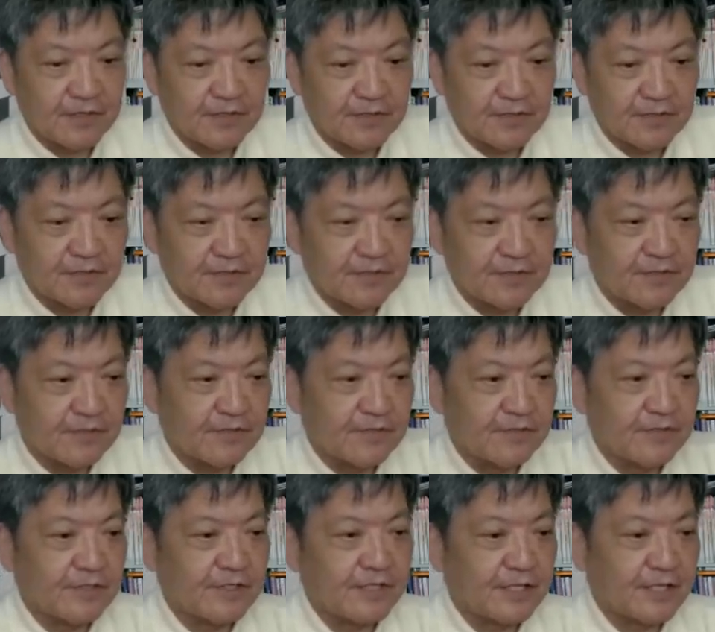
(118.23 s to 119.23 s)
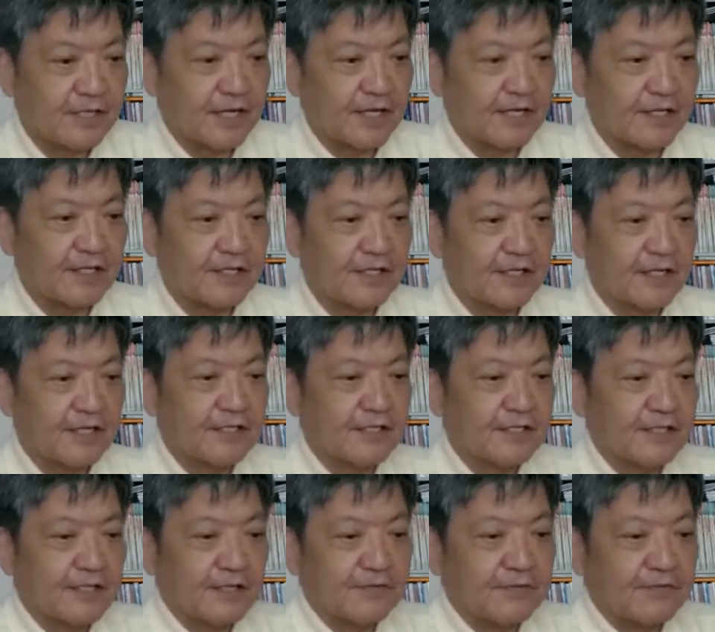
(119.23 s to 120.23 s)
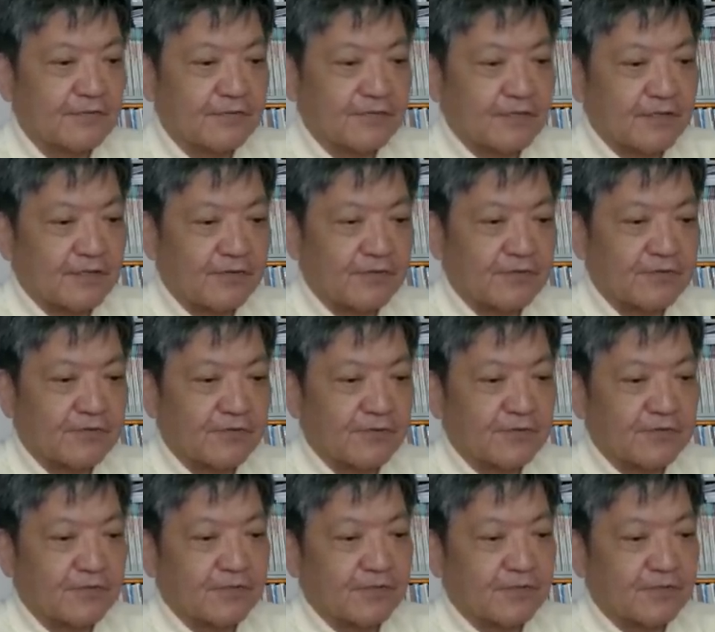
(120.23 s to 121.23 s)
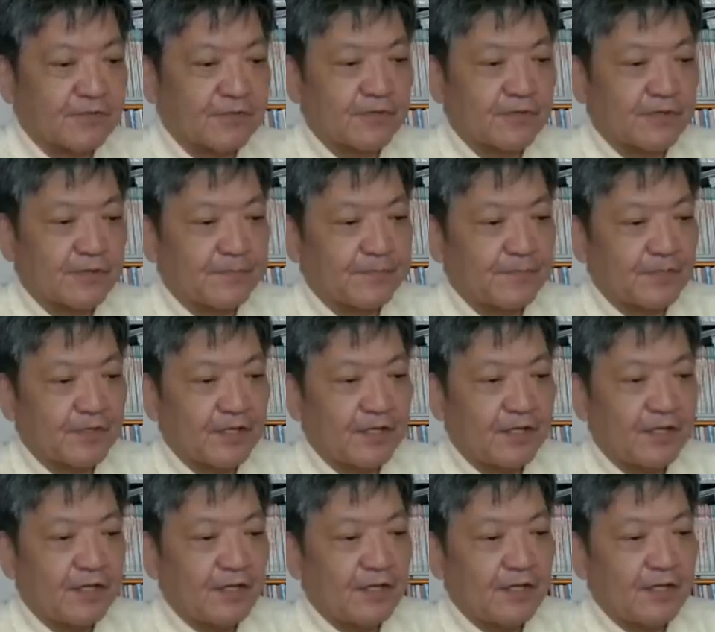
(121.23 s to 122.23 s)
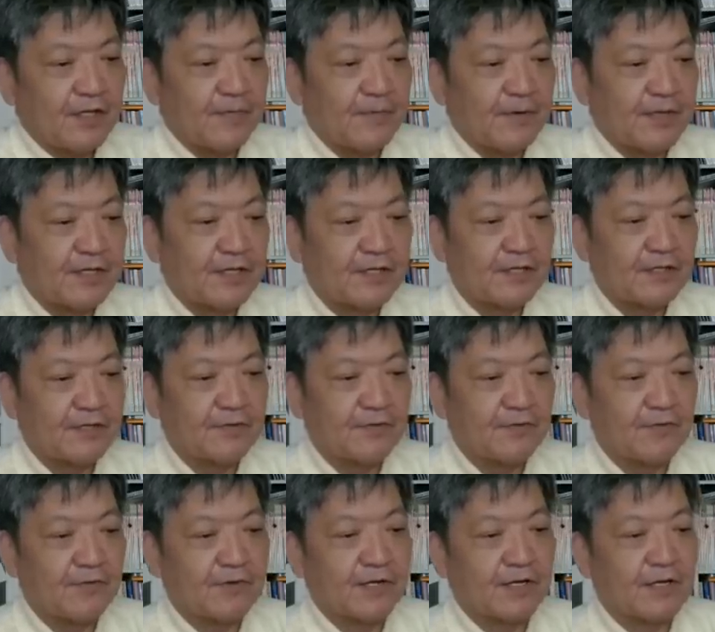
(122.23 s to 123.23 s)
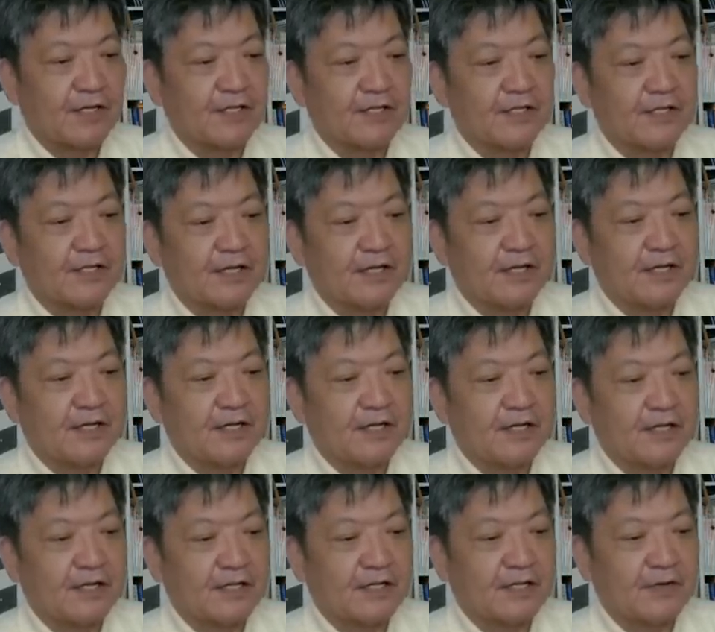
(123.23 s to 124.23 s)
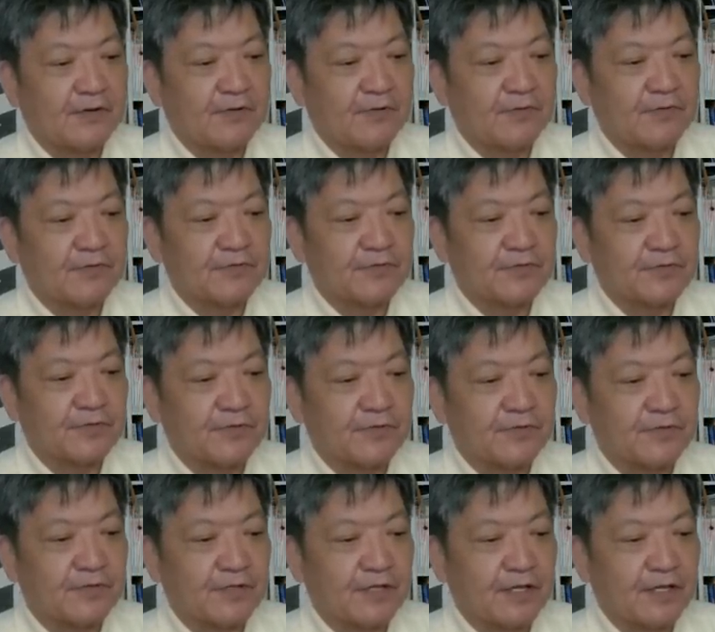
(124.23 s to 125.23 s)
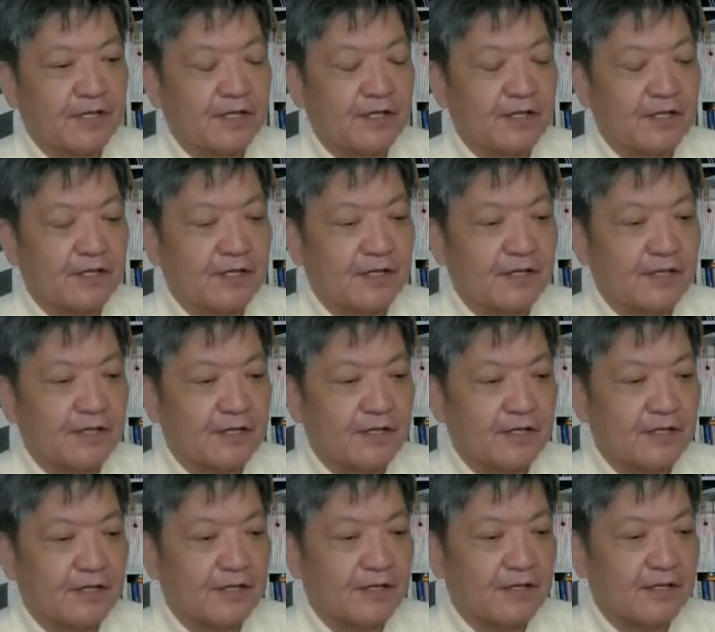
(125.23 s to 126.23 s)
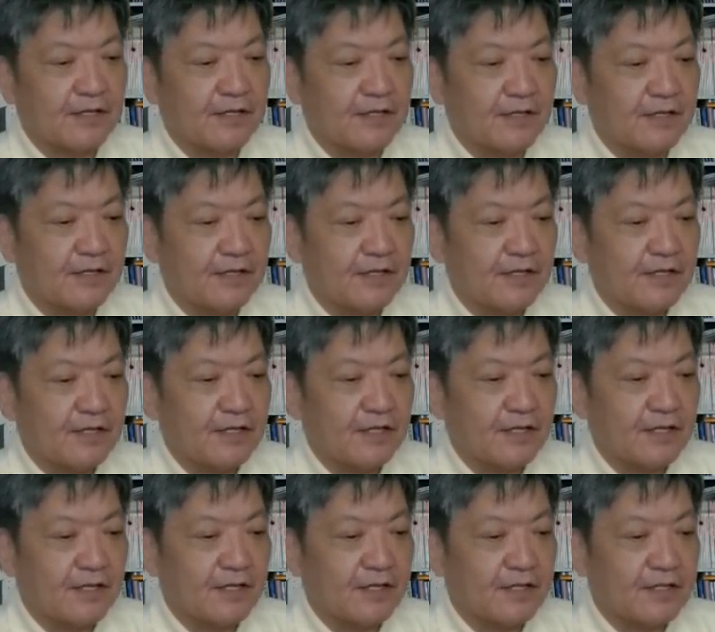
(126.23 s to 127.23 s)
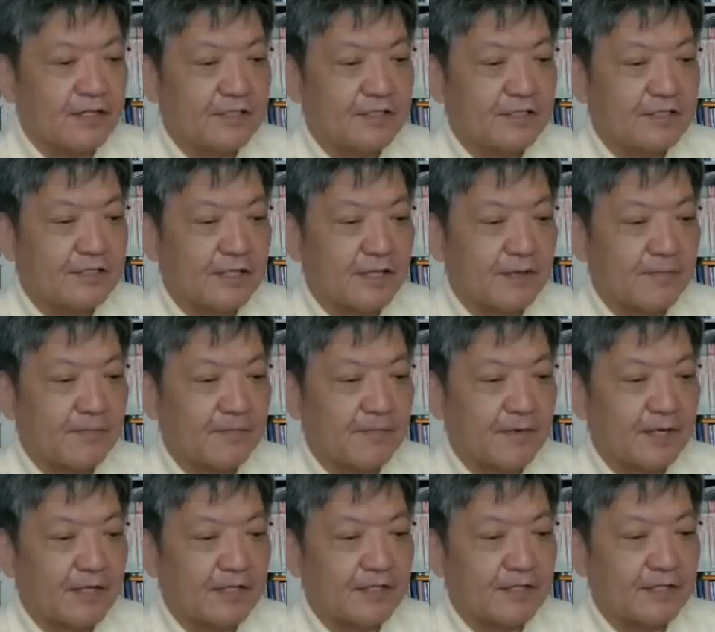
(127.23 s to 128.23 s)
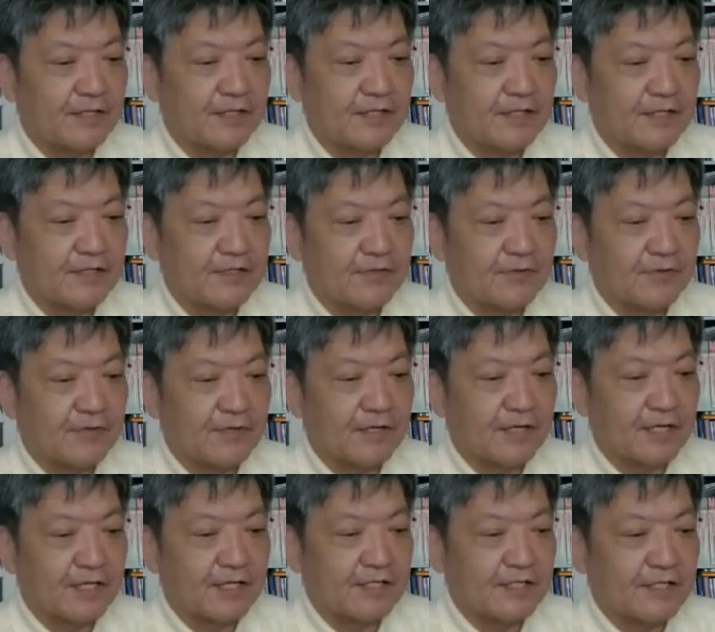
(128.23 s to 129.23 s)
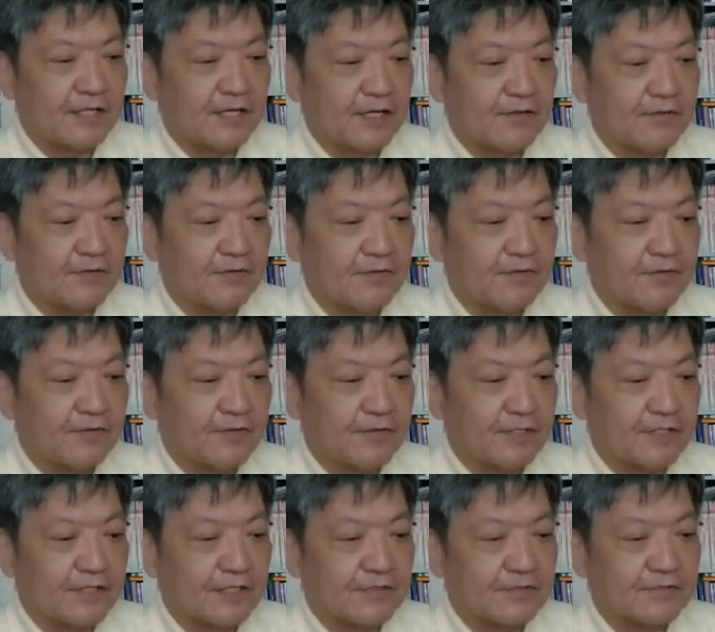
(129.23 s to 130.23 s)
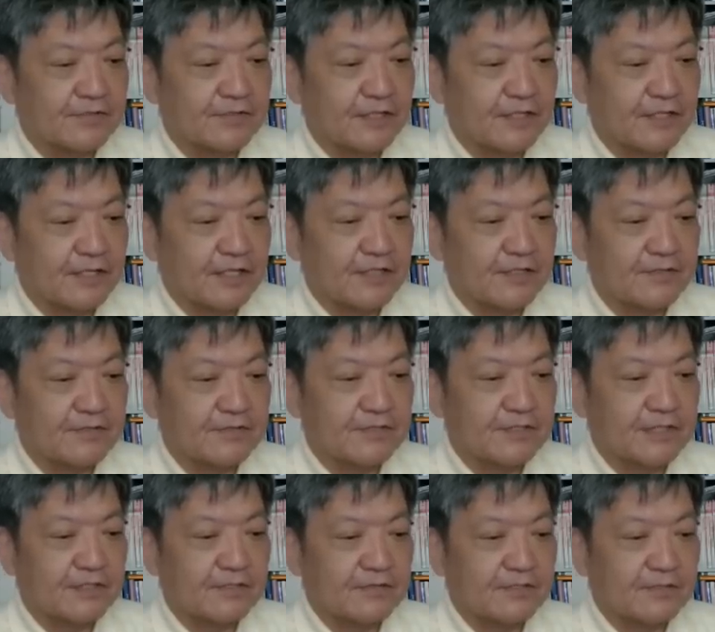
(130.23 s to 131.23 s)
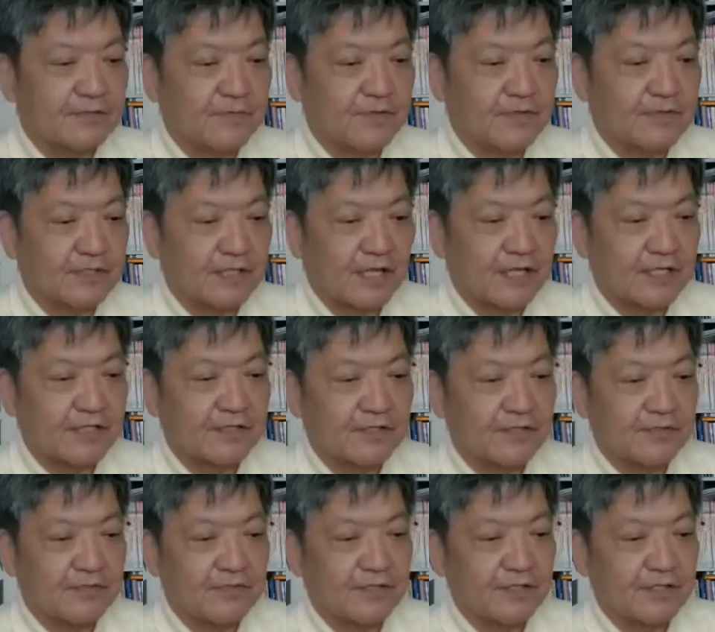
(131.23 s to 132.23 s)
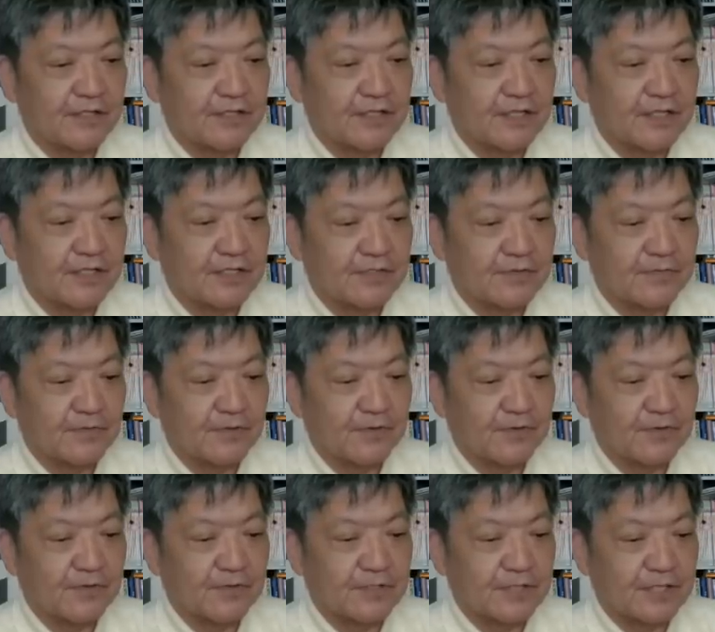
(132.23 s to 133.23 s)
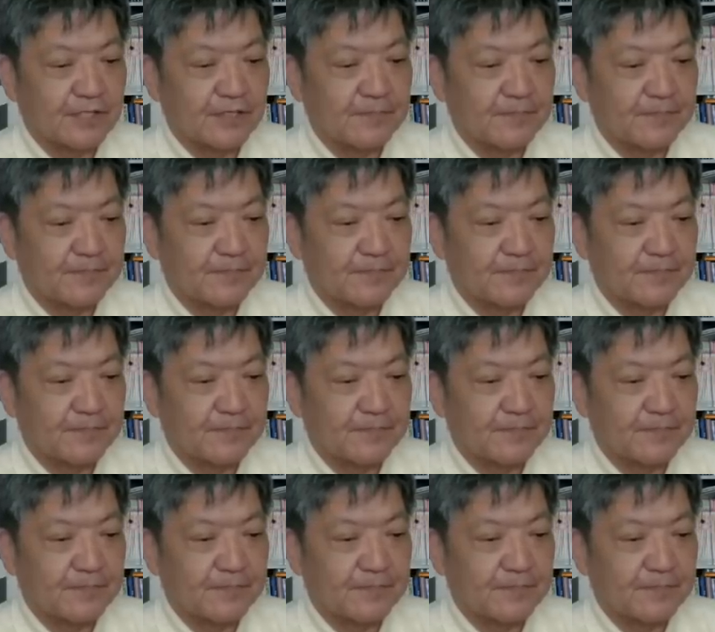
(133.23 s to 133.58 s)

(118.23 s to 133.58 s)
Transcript: る被害が出ていることはご承知のりえ北京郊外や河北省で、えー1000万人以上が避難を余儀なくされ少なくとも30人が死亡した、